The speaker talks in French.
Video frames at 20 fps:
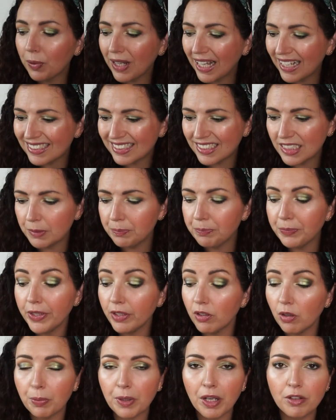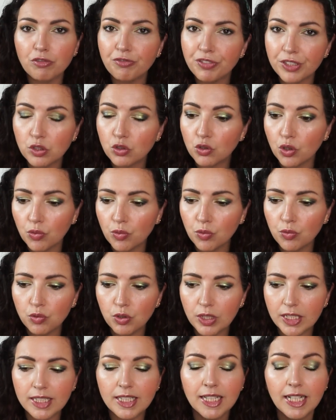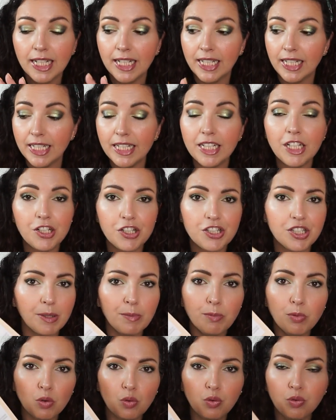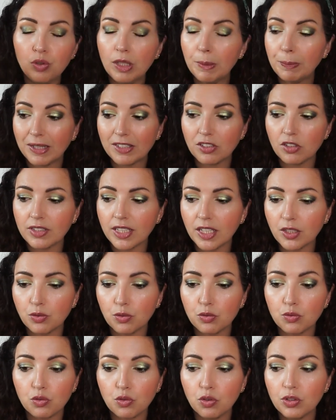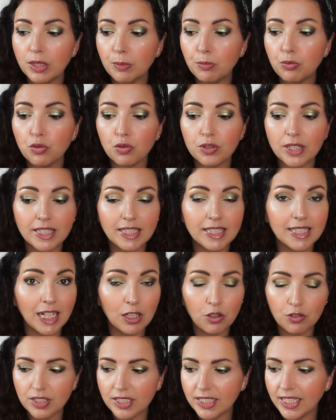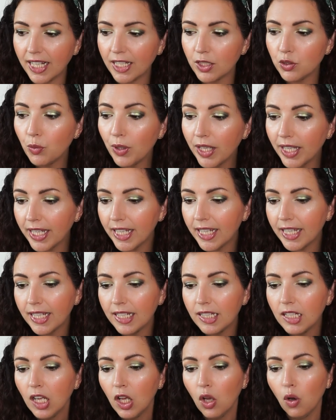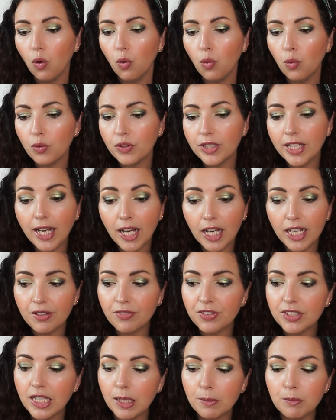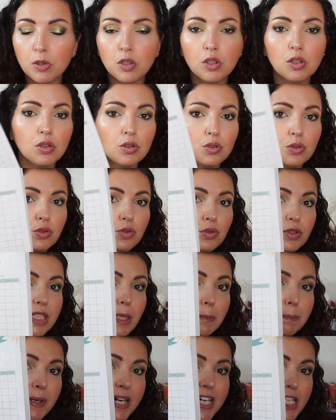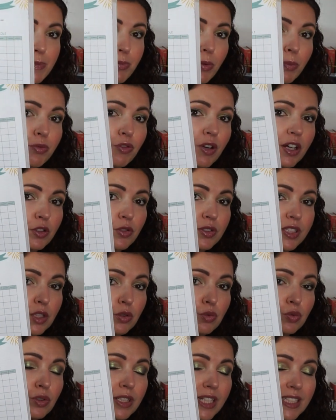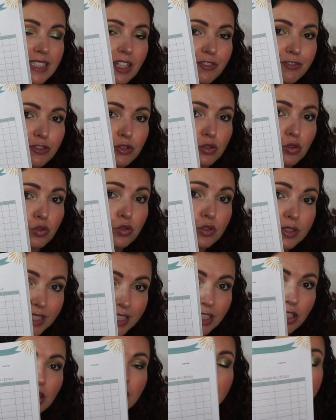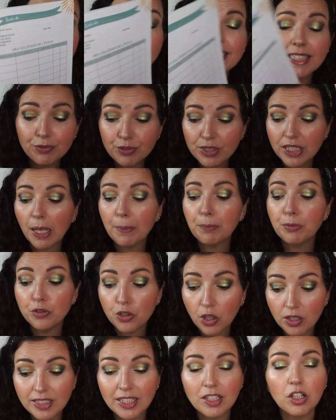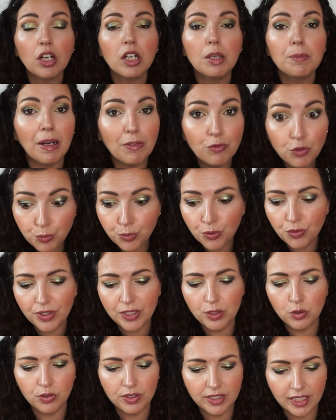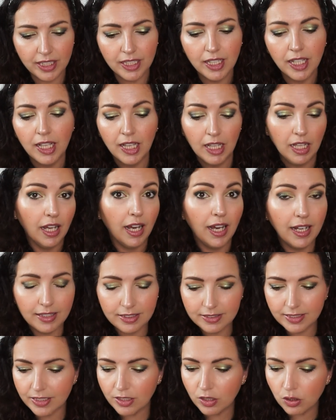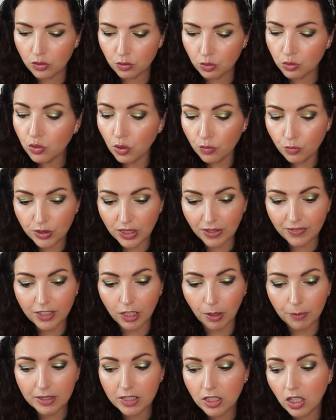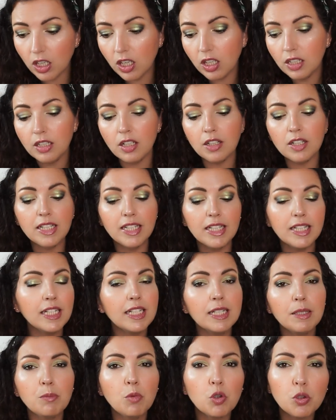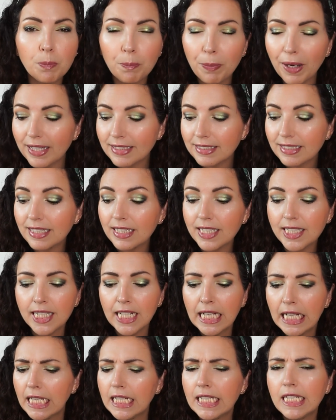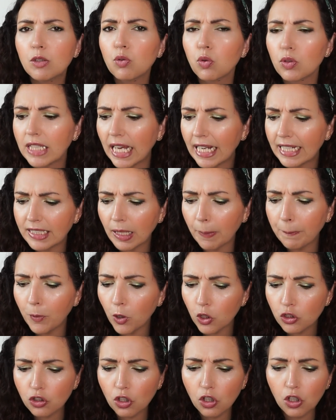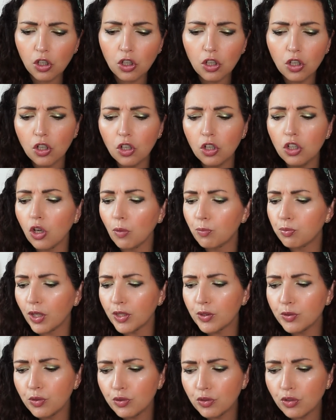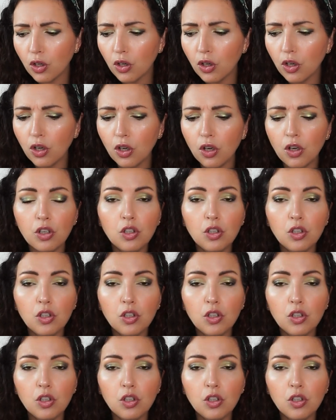principe, mais après vous faites ce que vous voulez. Hein. Et j'aime beaucoup les présentations, donc au début on a des calendriers annuels, on a évidemment euh, des pages pour pouvoir noter toutes les infos sur nos écoles, et si vous avez plusieurs écoles, bah, vous pouvez noter à l'intérieur tout ce que vous avez comme école, les, les mots de passe, les, les contacts importants, l'emploi du temps,